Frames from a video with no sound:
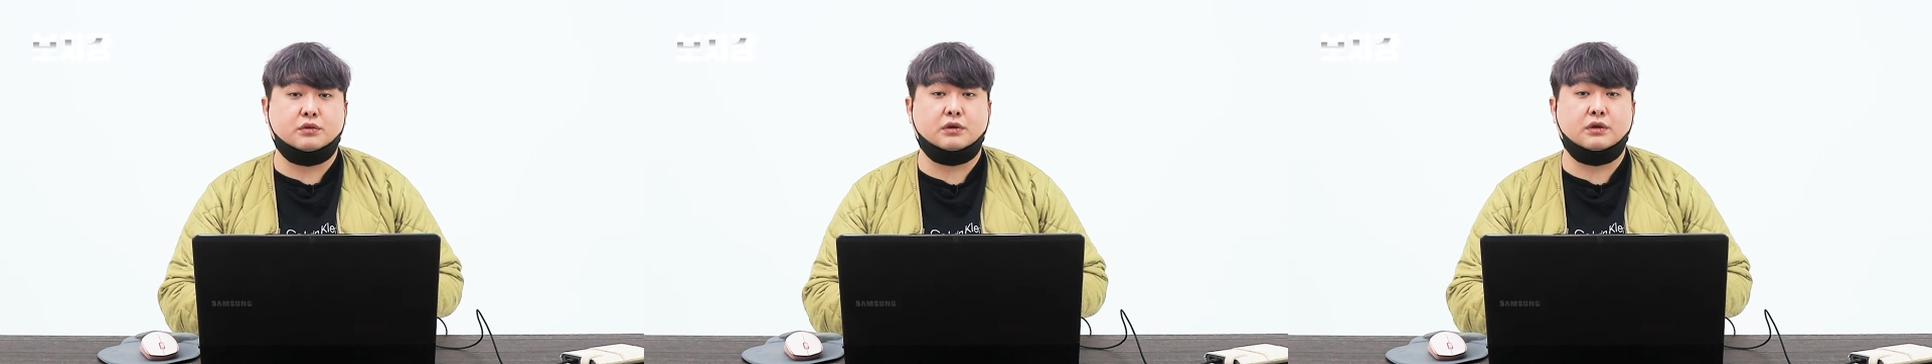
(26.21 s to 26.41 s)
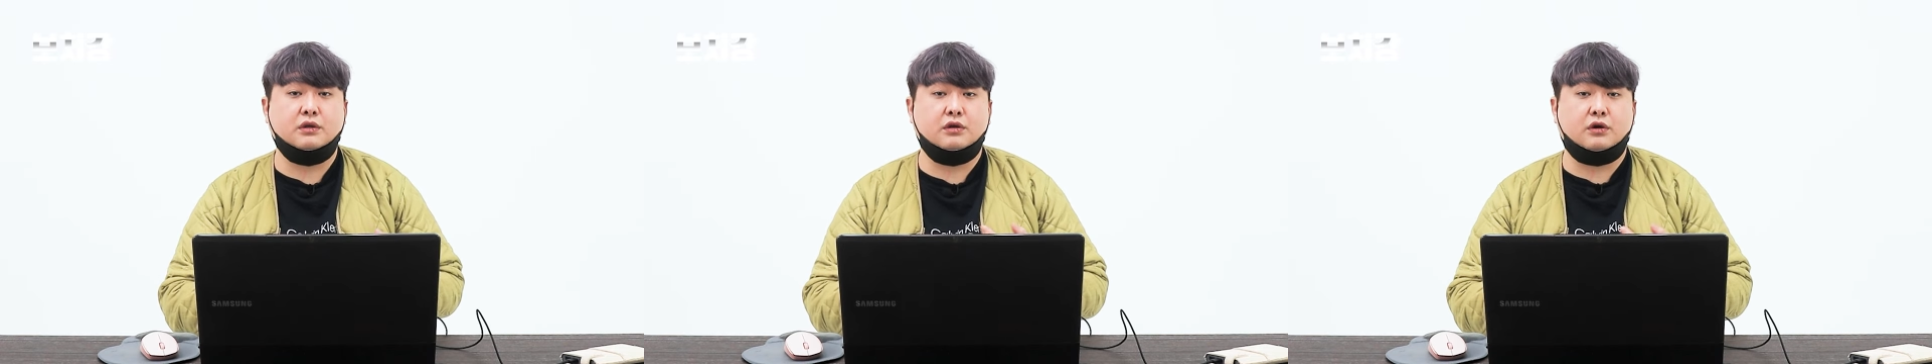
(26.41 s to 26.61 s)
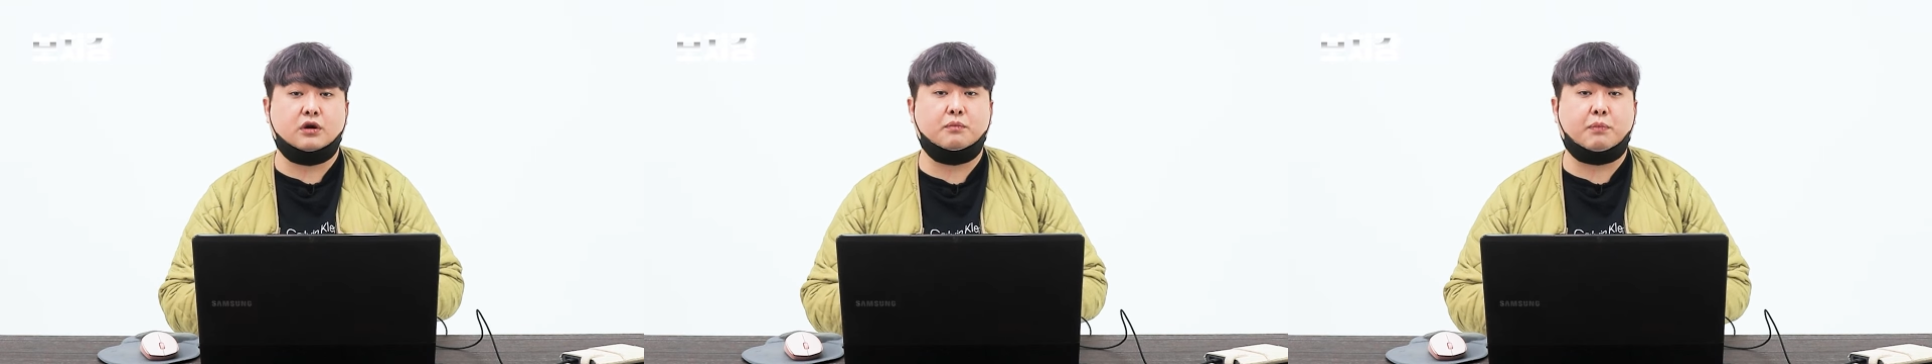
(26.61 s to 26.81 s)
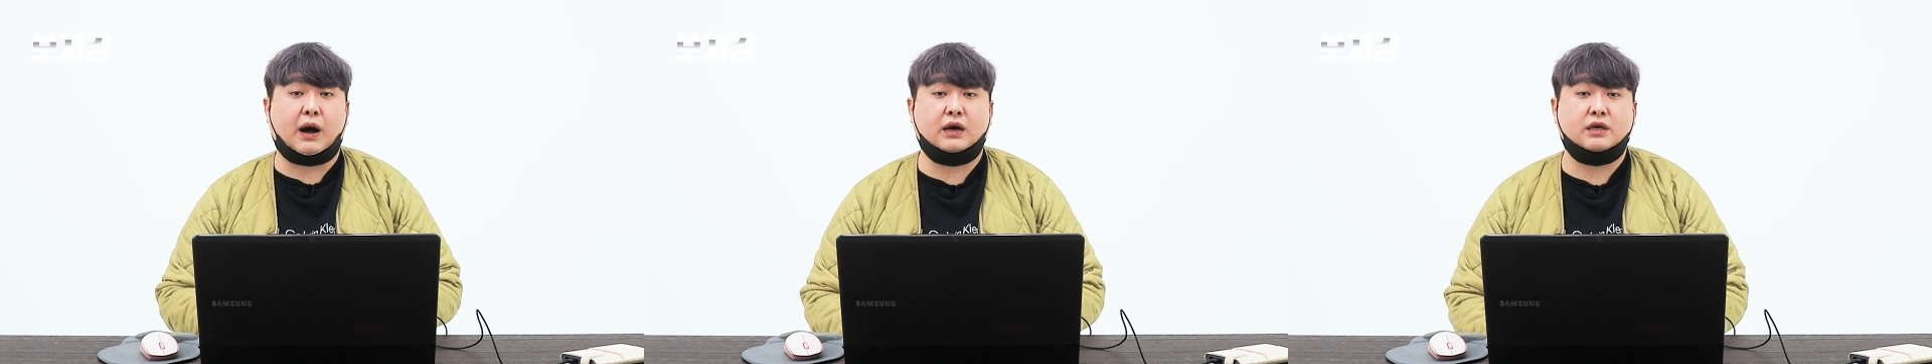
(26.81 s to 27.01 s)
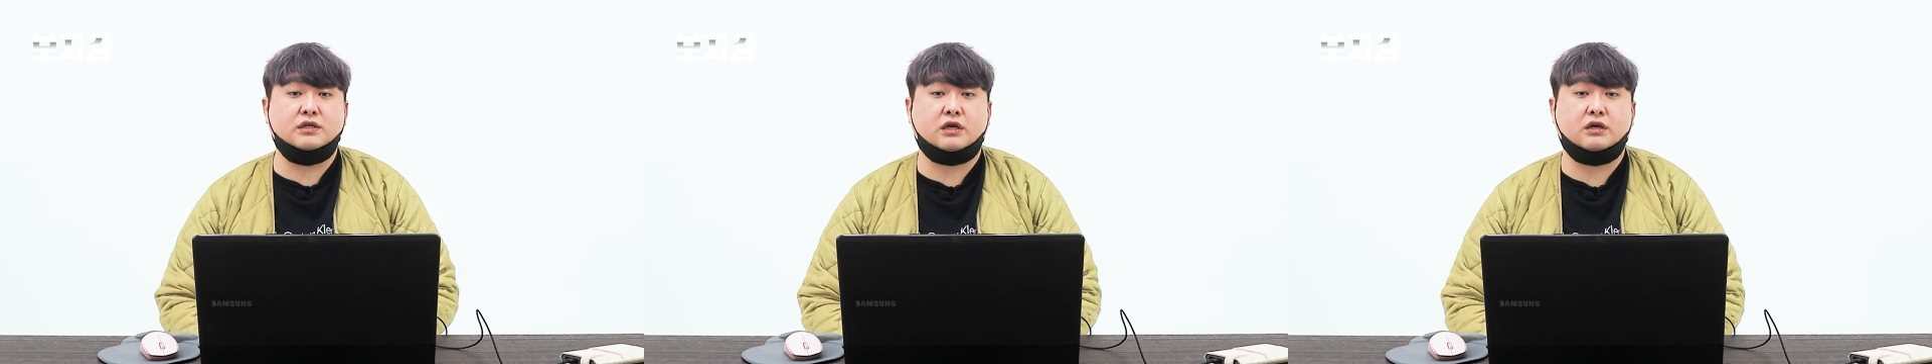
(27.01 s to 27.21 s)
혹은 여러
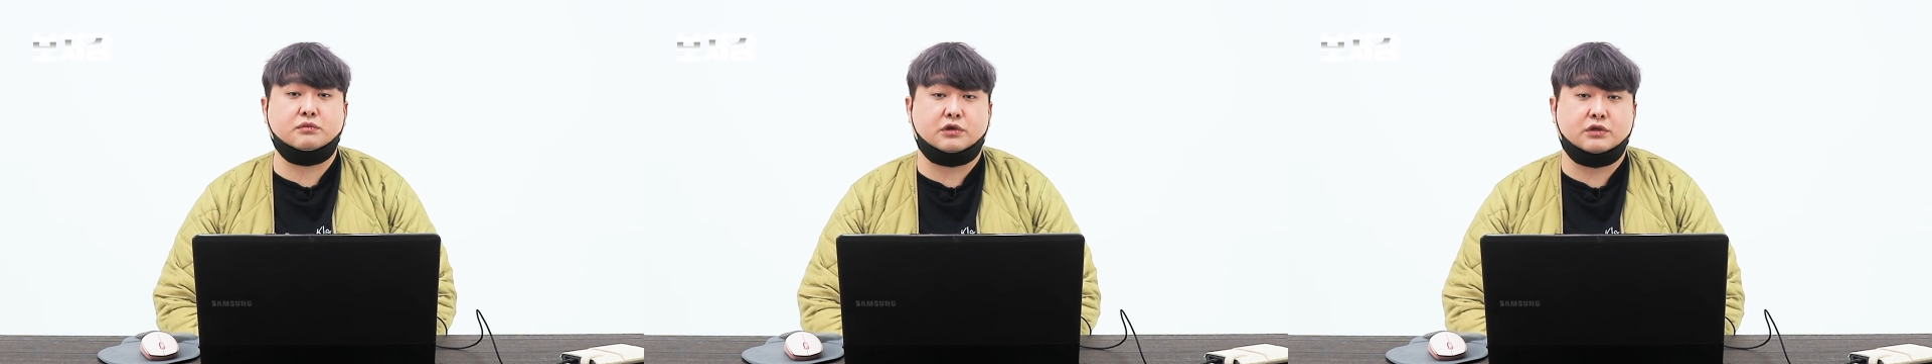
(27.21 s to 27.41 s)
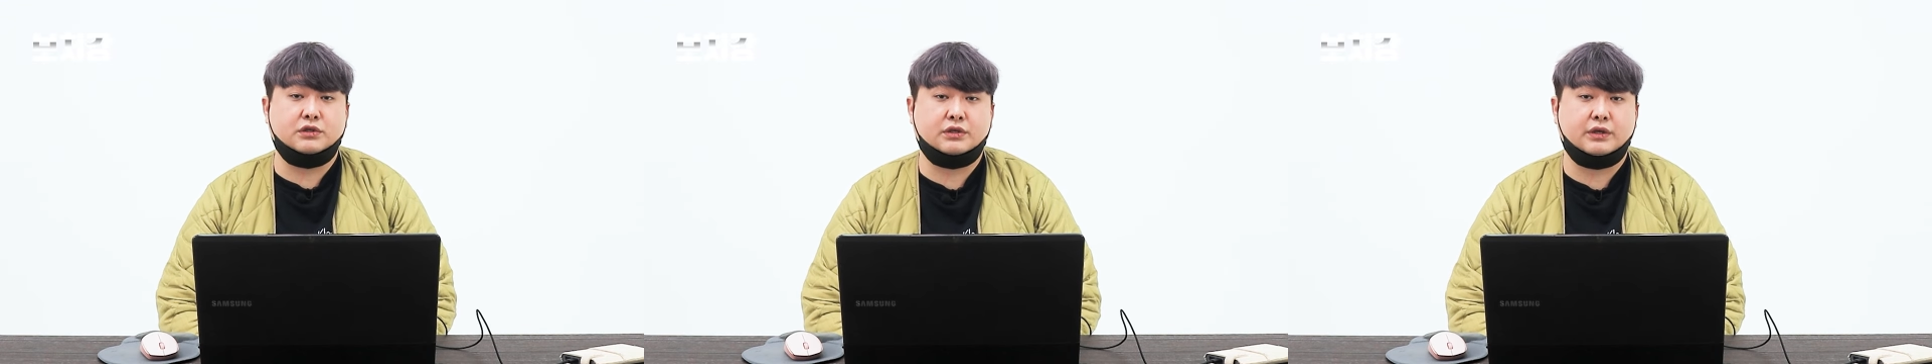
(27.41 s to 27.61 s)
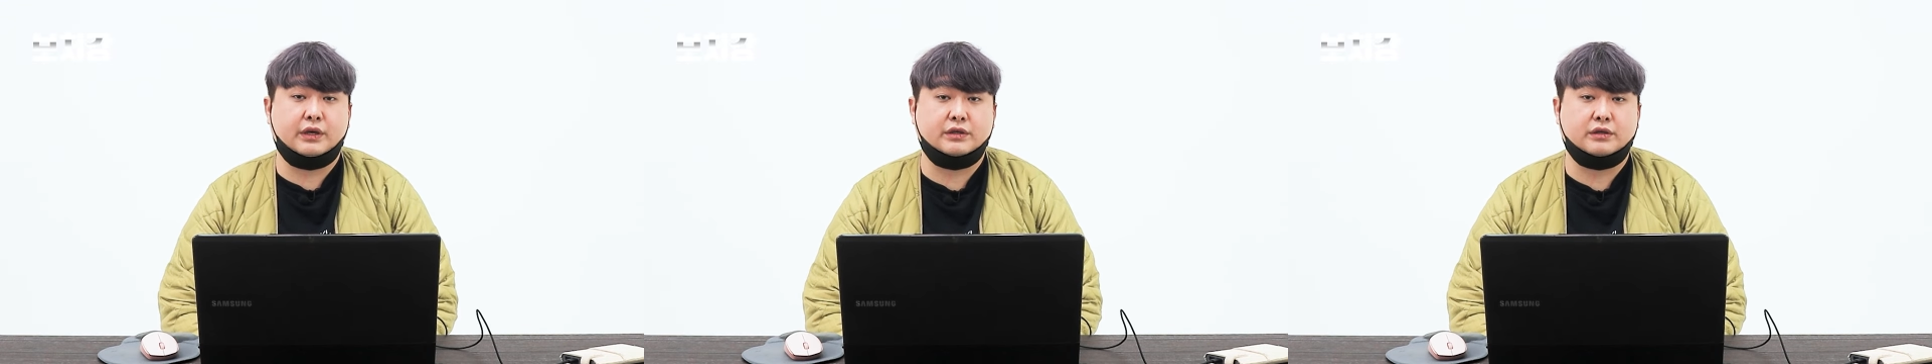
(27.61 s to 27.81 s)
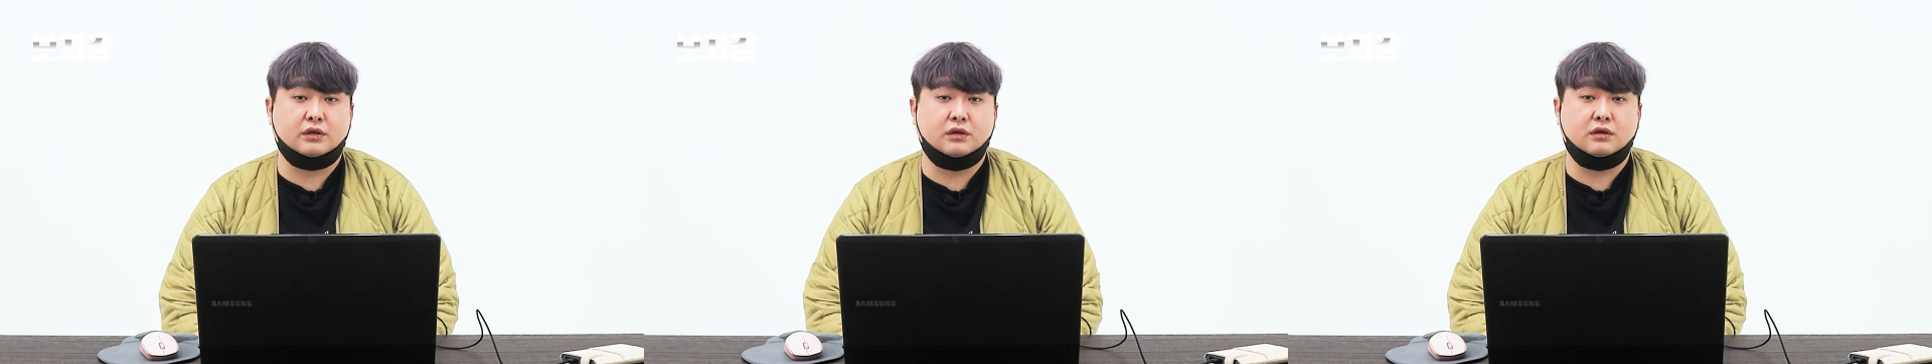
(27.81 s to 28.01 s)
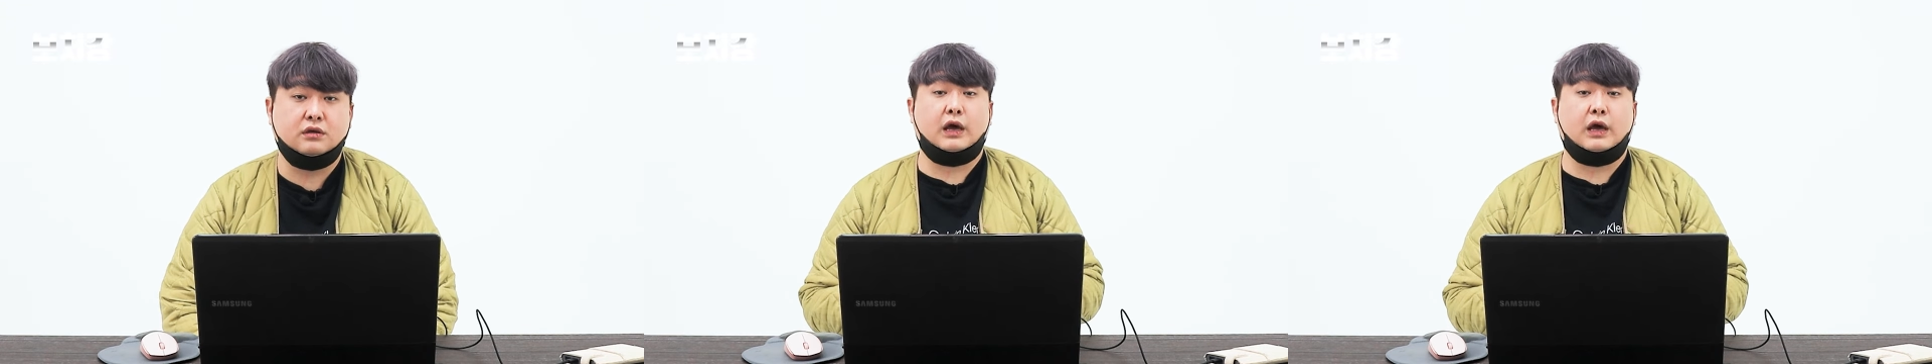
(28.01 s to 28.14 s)
방위산업 전시회에서